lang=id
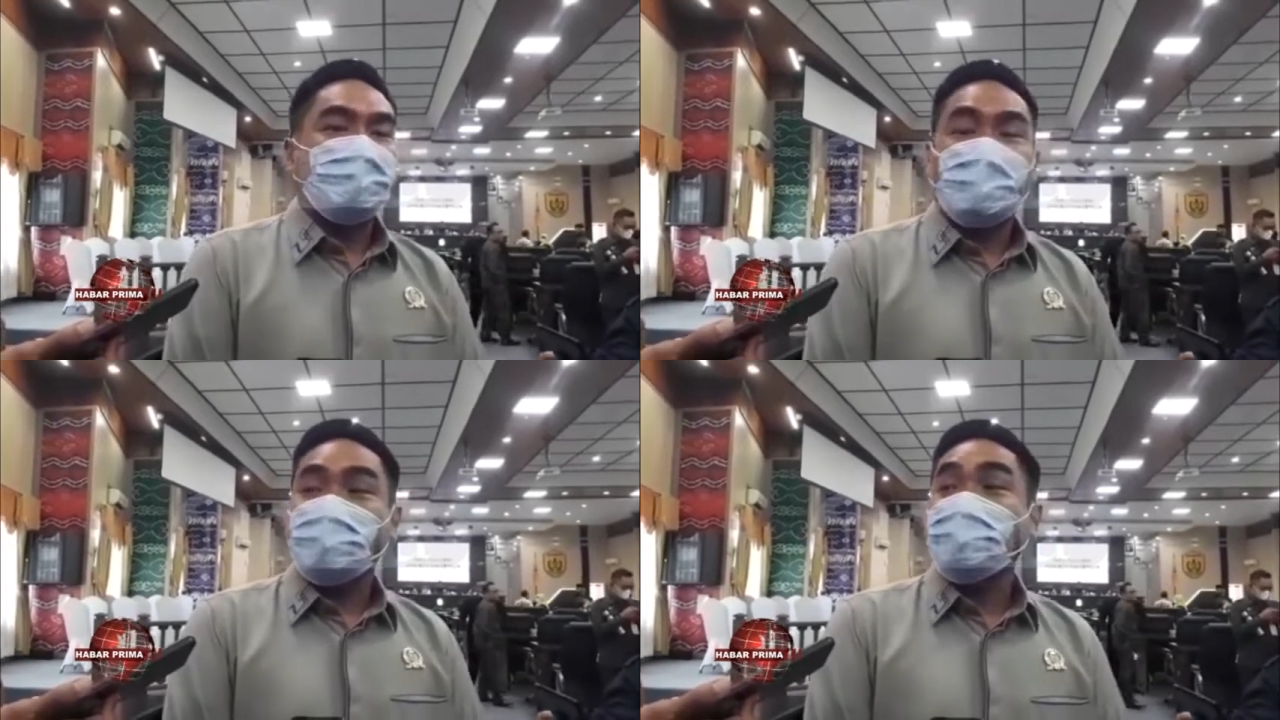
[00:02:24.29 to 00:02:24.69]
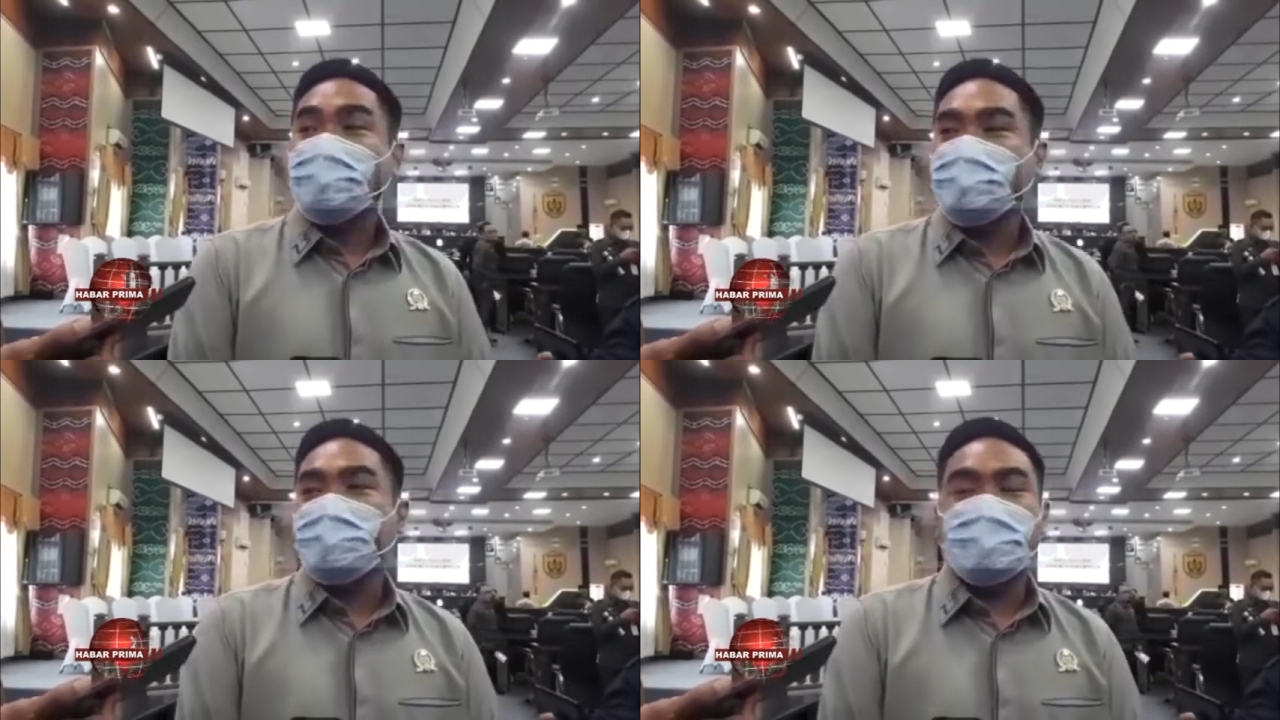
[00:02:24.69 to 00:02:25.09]
status
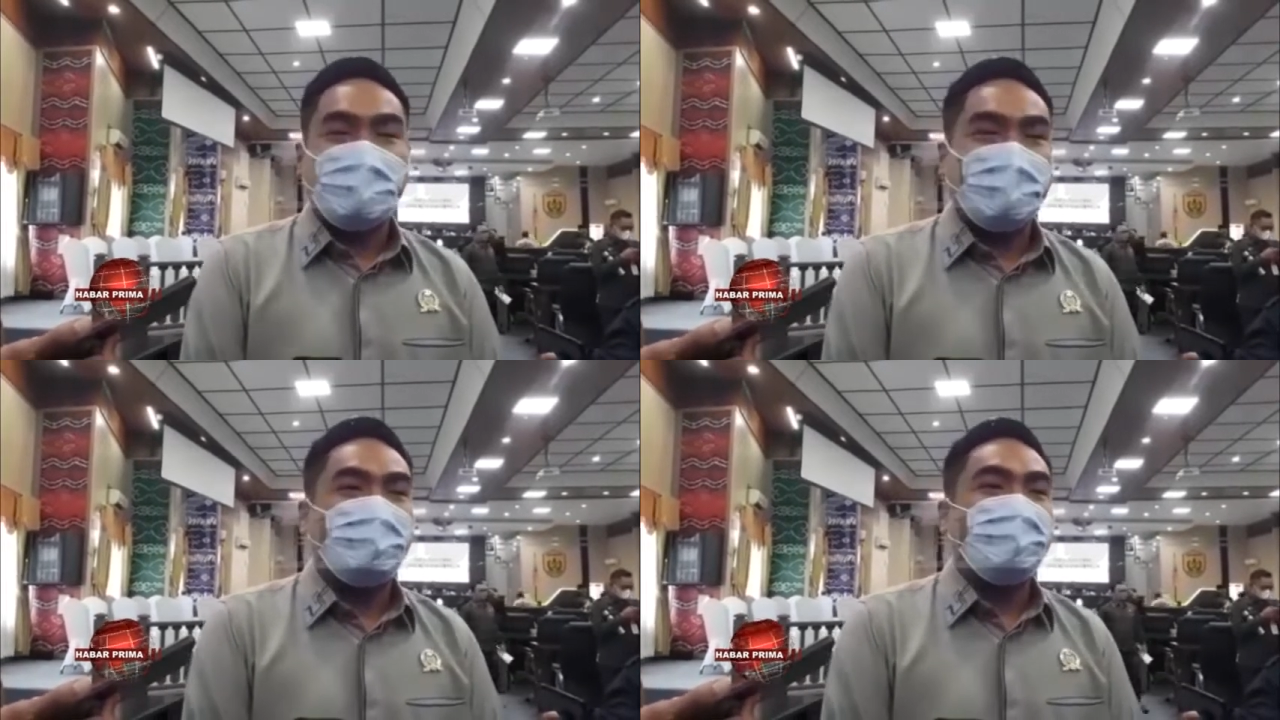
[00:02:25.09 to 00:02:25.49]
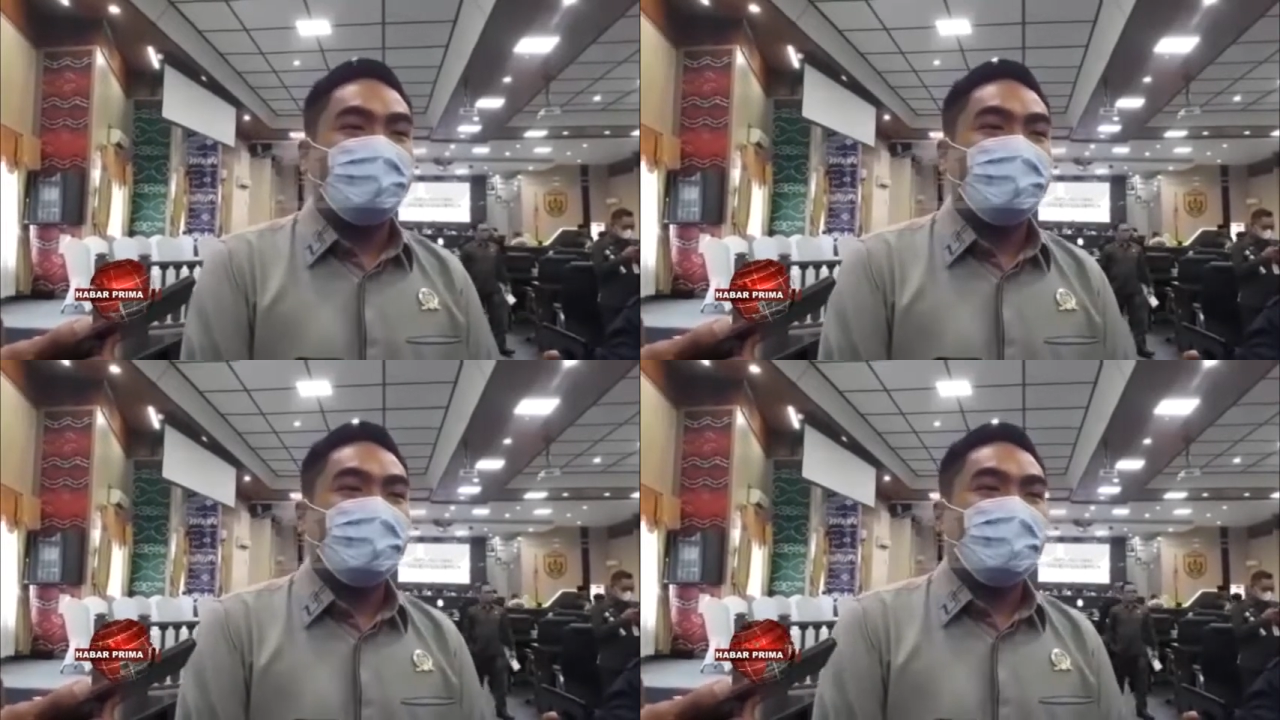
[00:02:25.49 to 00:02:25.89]
ibu kota kota
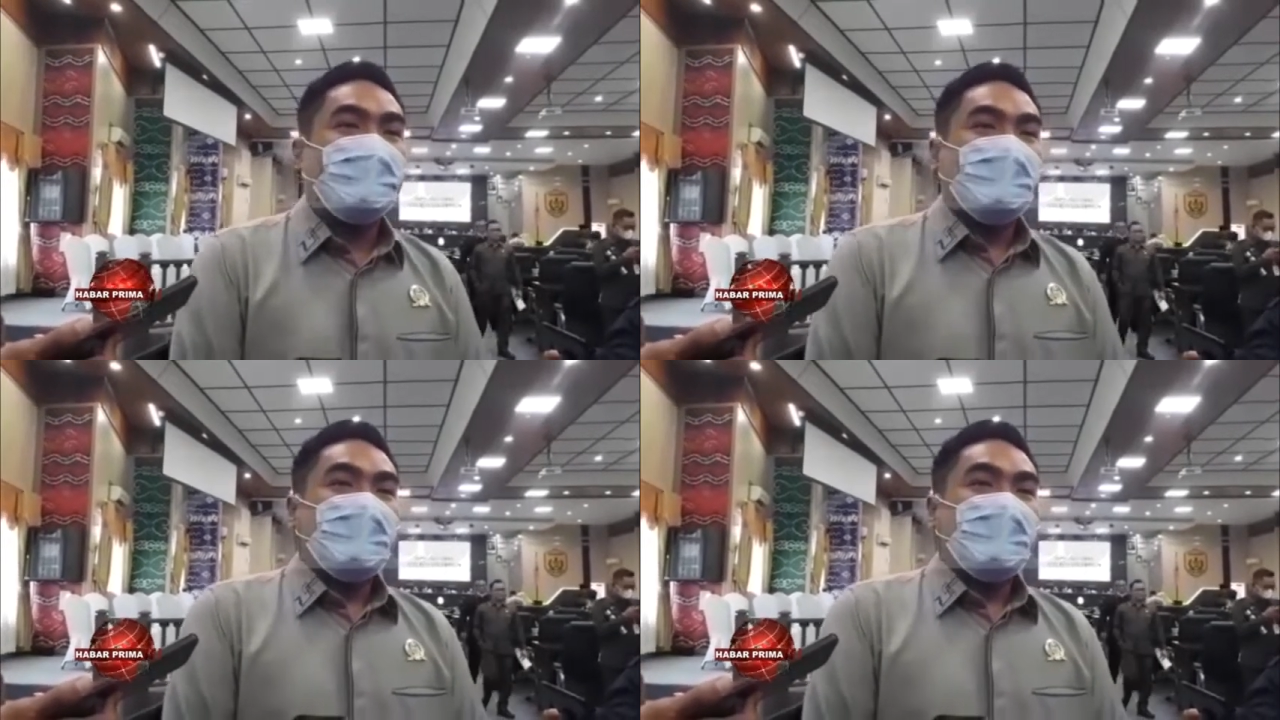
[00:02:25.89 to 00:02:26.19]
Banjar